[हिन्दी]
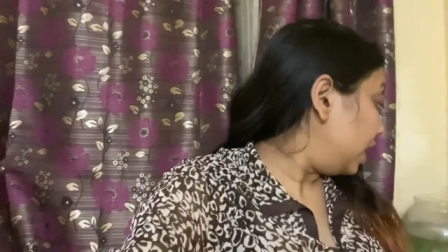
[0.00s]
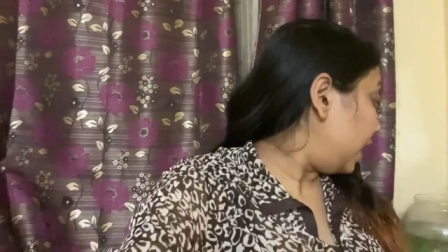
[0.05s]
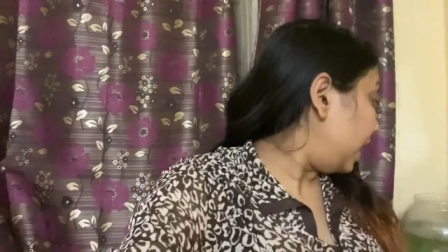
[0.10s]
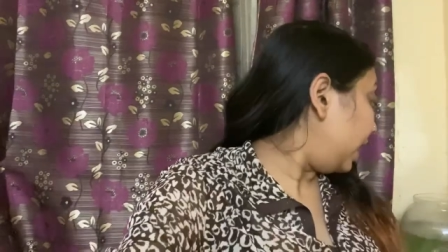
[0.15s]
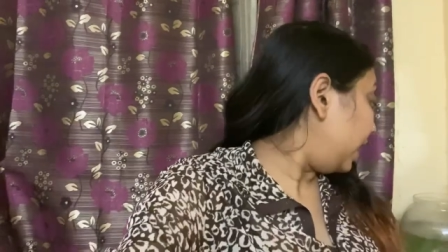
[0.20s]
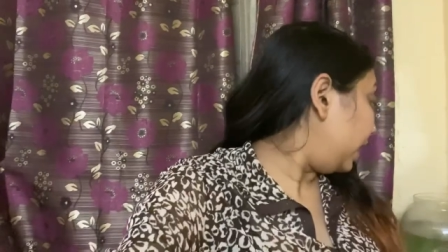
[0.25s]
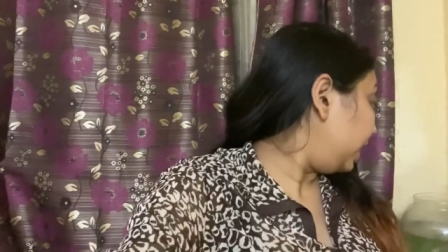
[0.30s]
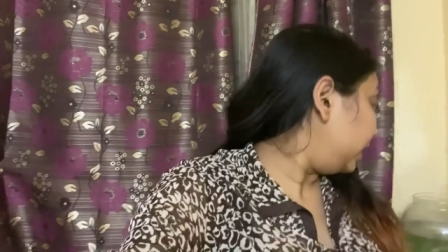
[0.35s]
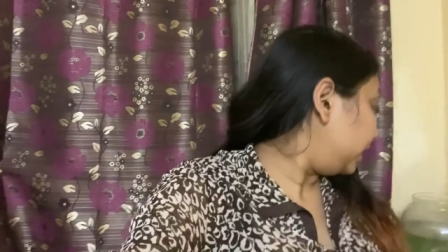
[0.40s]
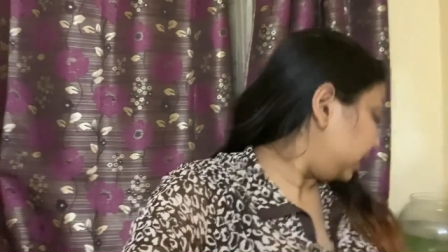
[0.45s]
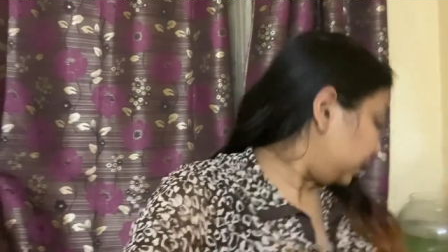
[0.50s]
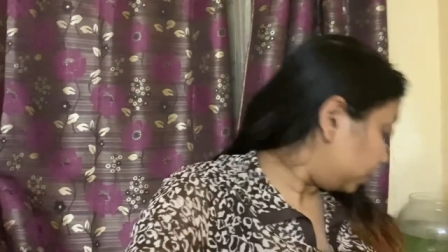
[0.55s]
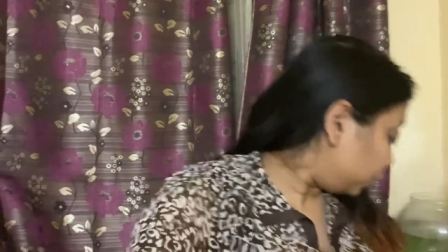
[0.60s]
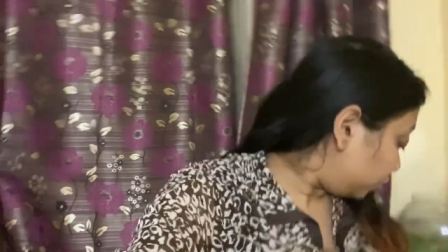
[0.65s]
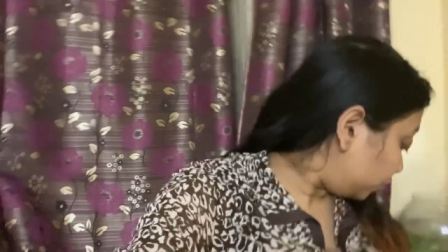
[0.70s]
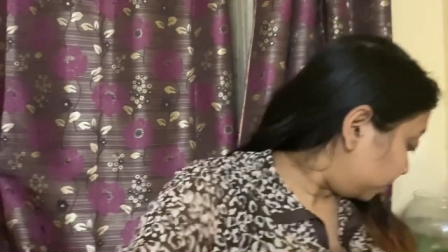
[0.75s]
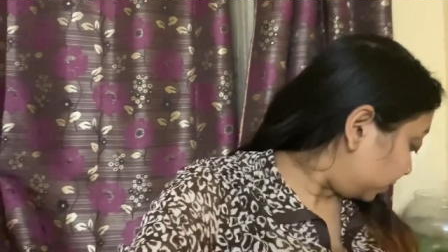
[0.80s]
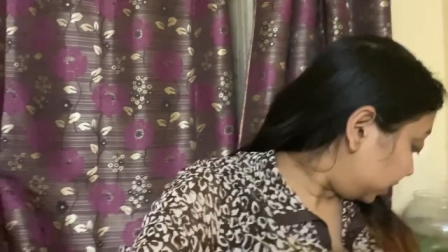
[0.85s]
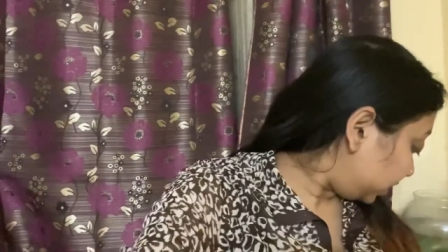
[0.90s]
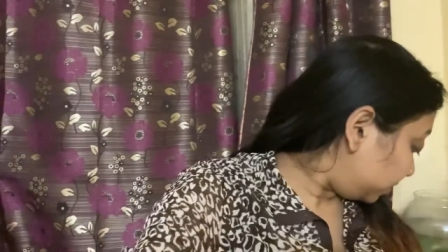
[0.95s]
एंड एक
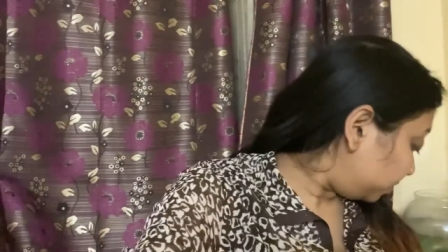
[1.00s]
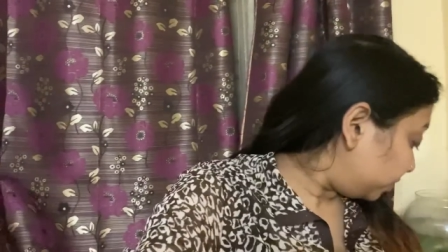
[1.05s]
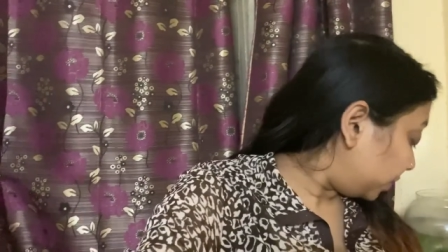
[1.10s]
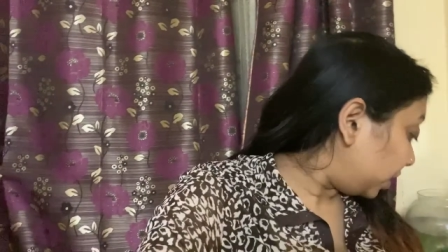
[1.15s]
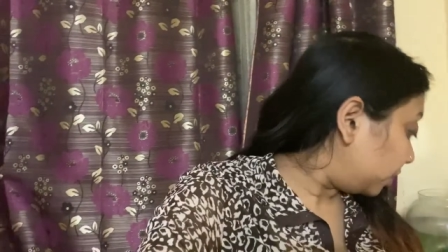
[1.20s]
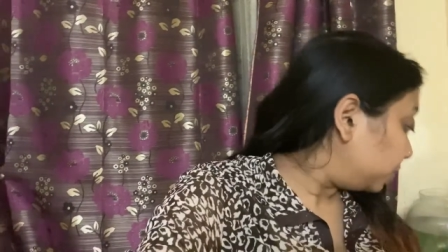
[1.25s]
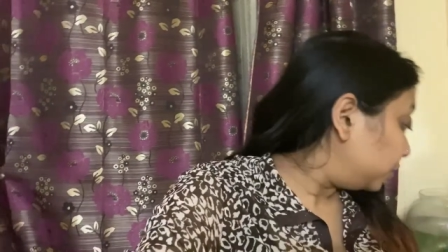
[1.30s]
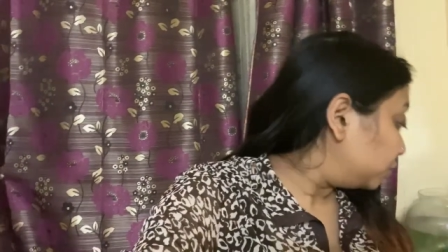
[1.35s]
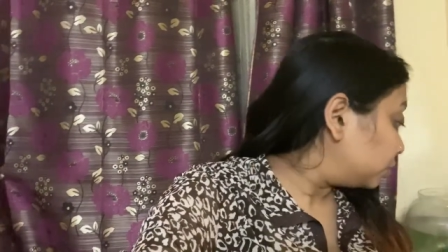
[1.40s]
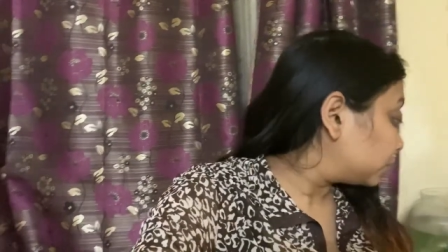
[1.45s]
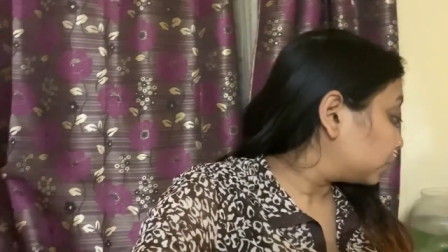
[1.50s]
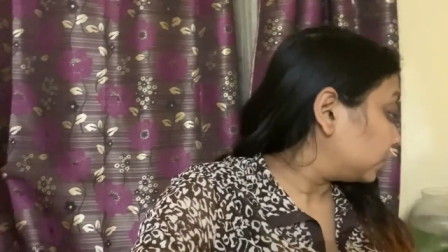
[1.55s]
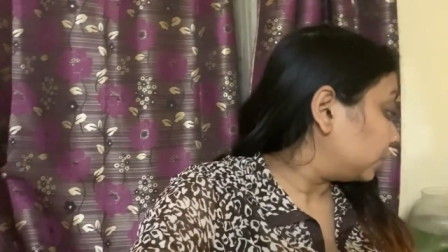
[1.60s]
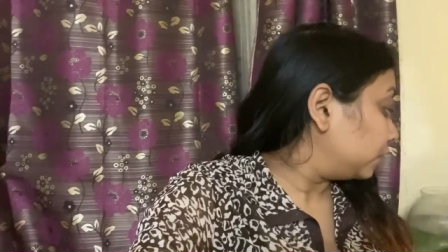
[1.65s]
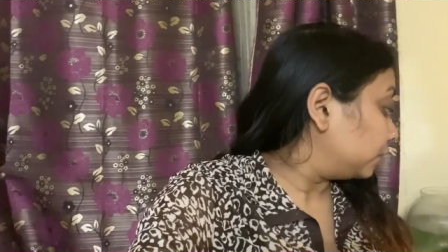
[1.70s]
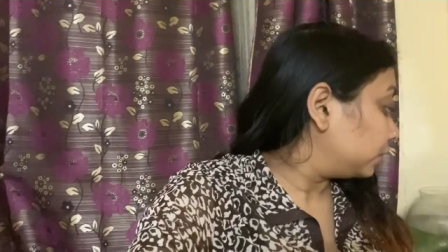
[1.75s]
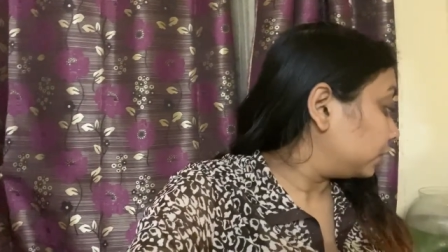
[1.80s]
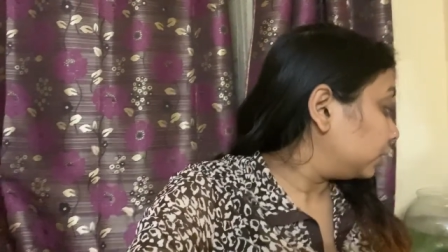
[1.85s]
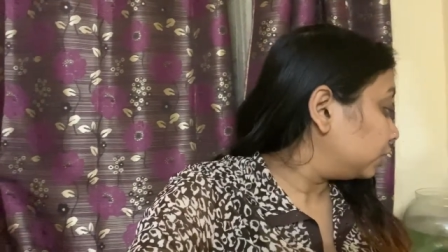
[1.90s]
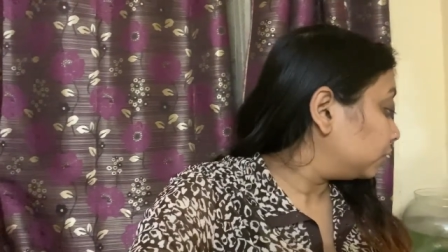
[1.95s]
और मैं लिप बाम यूज़
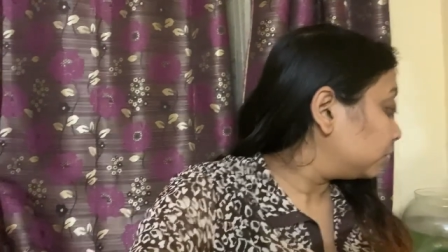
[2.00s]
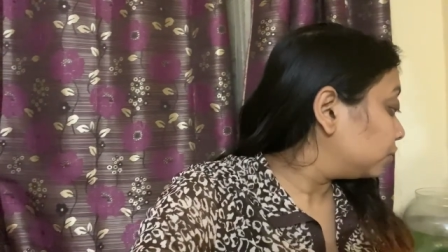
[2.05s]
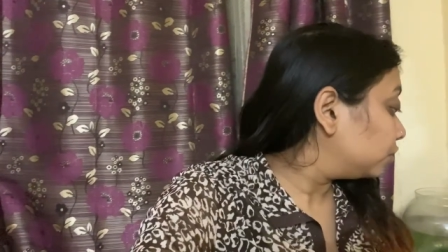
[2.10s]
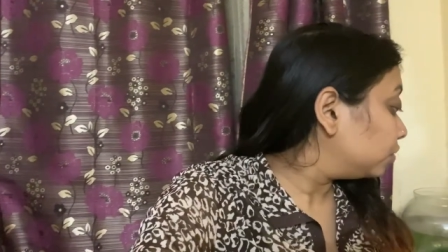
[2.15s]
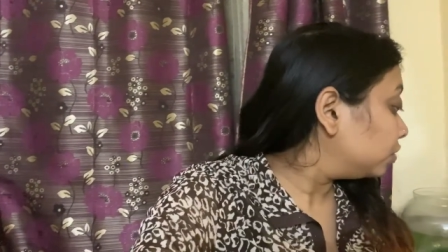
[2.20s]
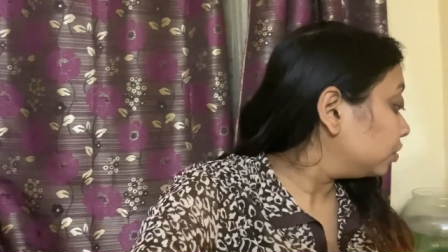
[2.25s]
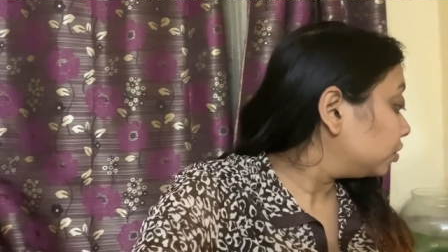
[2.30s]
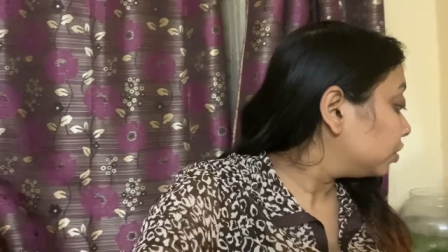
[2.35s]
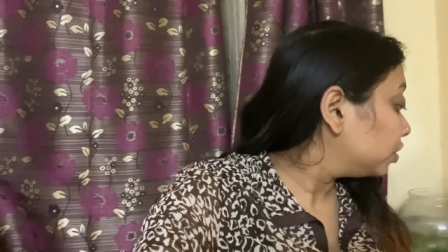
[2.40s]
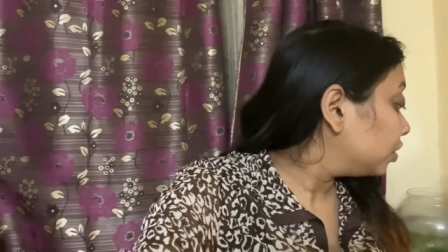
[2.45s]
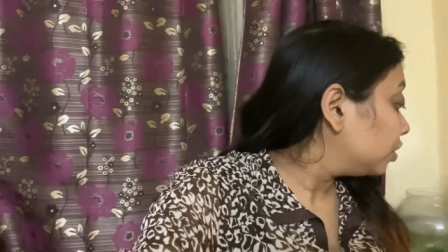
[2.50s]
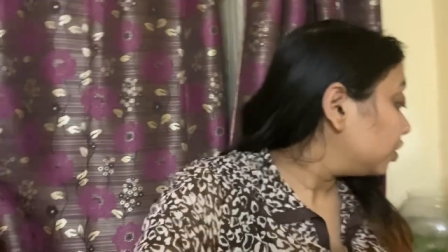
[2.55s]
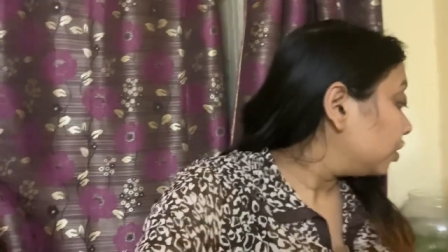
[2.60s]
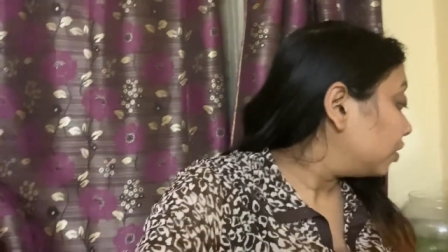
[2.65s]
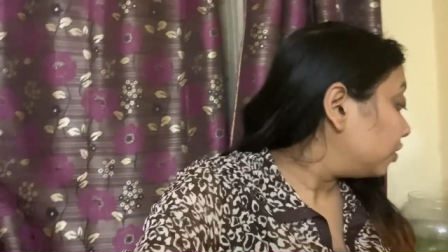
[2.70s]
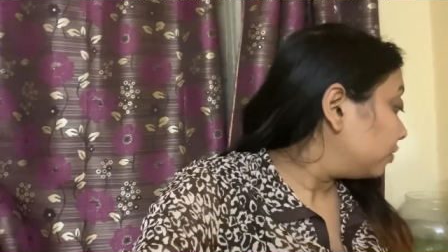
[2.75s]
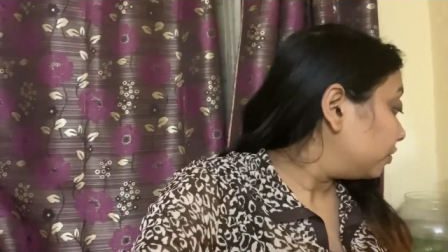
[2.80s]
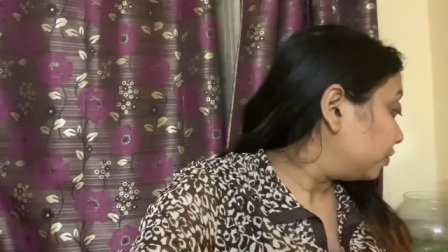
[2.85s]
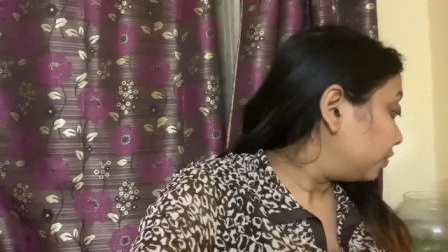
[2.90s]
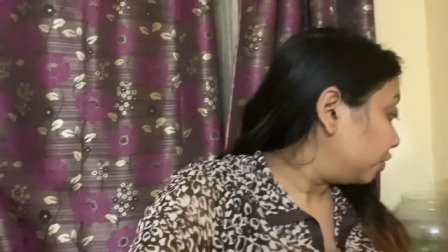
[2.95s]
करती हूँ
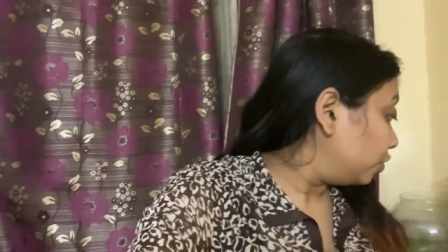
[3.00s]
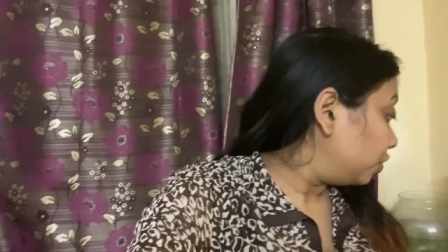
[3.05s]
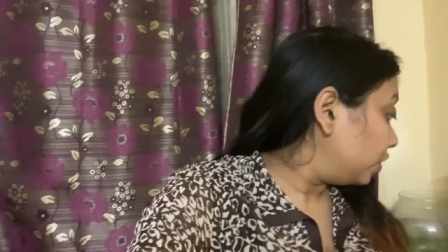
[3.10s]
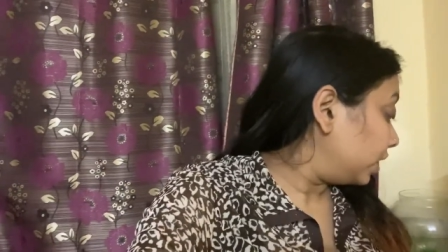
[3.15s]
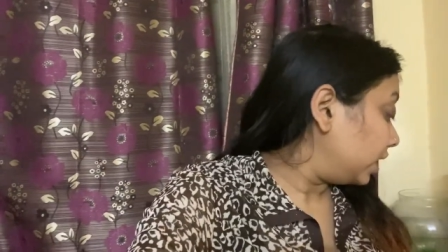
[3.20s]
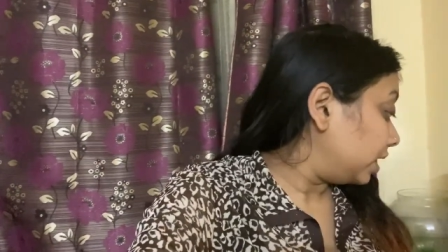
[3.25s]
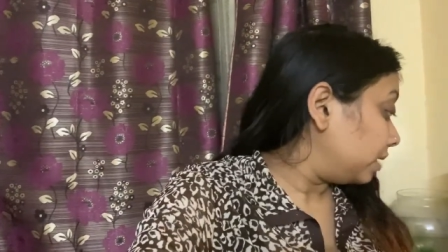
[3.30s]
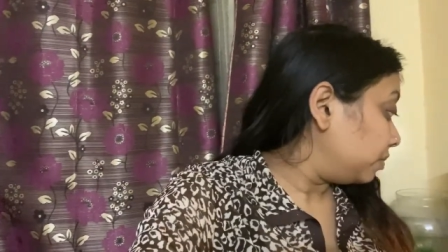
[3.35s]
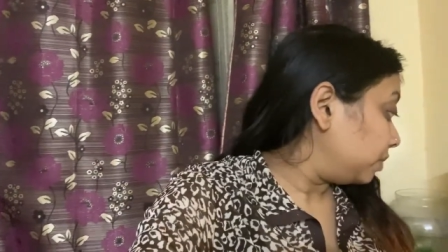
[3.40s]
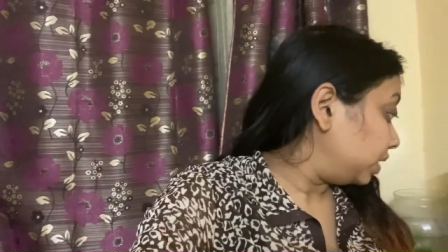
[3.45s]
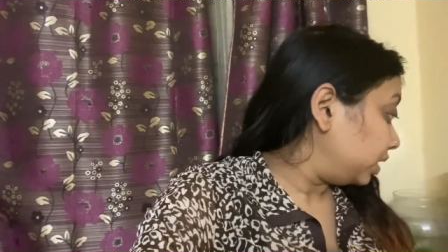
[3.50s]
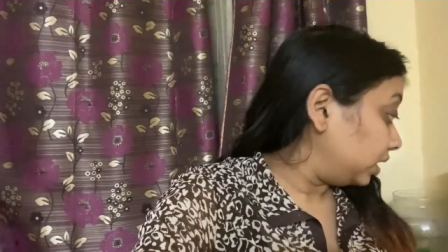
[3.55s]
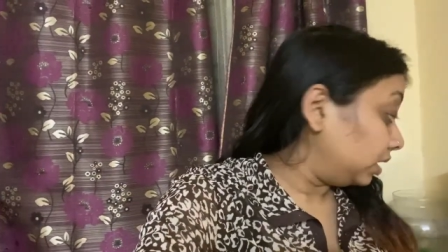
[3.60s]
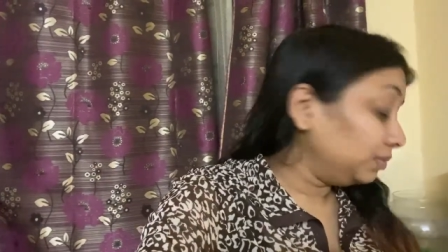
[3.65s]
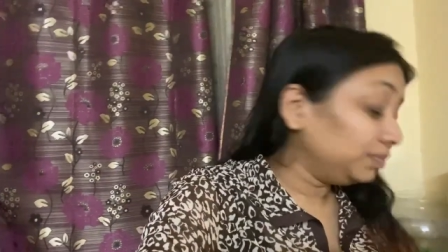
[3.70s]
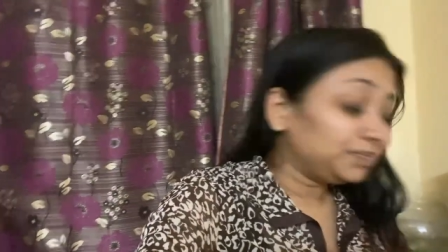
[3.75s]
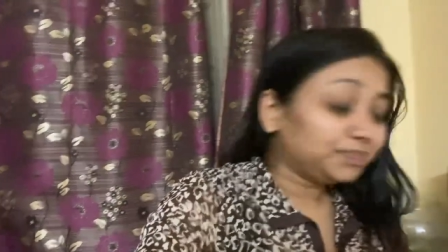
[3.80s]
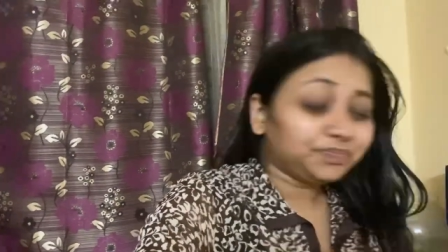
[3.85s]
वो है मेरा